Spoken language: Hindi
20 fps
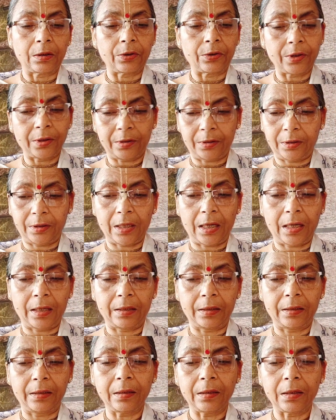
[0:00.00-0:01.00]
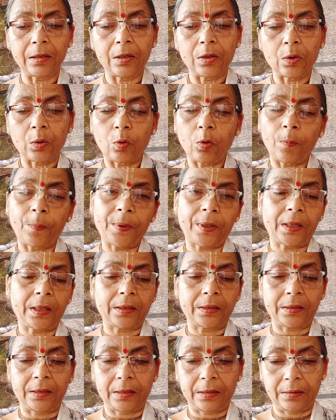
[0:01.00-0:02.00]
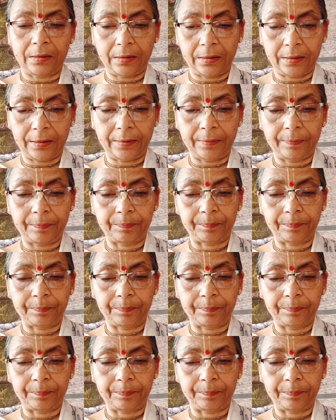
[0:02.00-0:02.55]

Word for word: रित यानी को प्रकट करते हैं